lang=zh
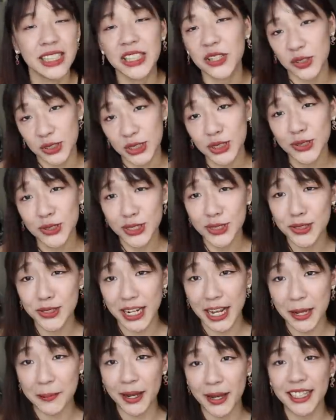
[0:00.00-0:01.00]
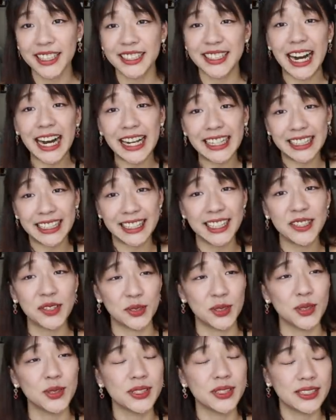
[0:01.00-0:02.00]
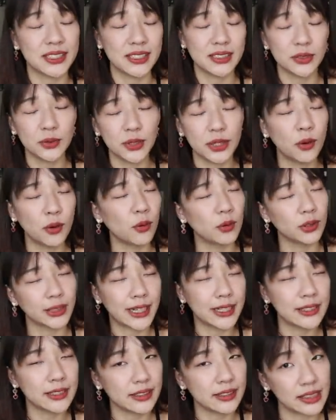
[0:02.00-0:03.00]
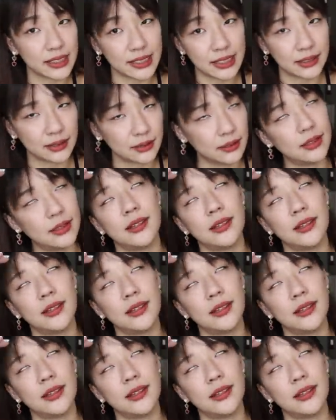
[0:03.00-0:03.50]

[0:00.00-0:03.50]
有时候我是觉得还蛮可爱的，但有时候真的是会活在这里这样。